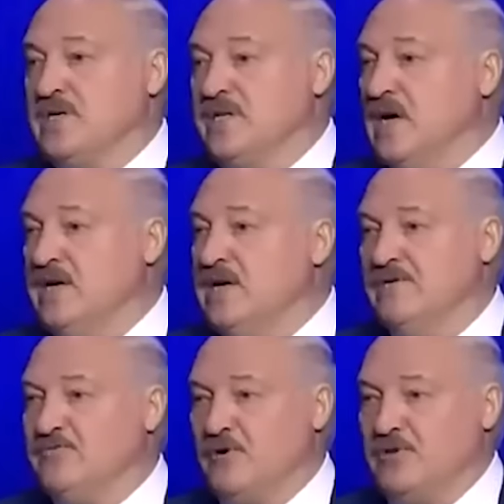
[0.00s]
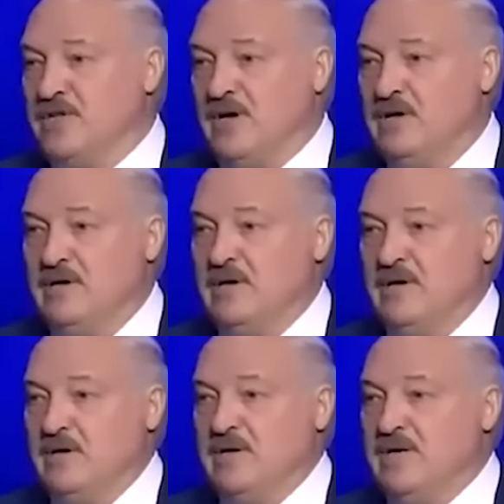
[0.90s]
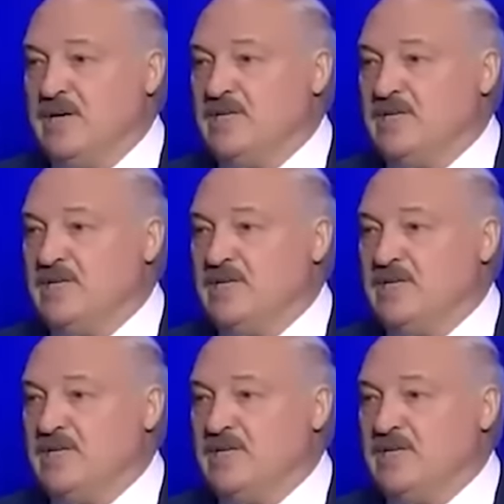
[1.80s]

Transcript: хотя на линии фронта ни